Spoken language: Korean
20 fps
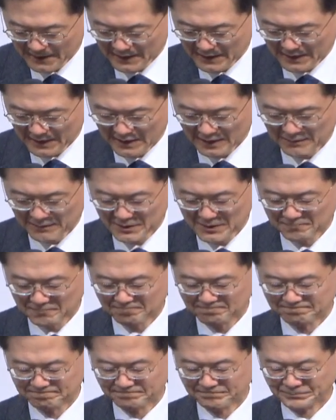아멘.
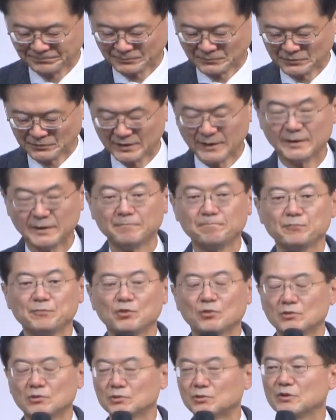예.
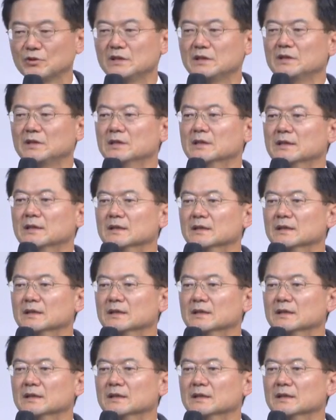오늘 또 이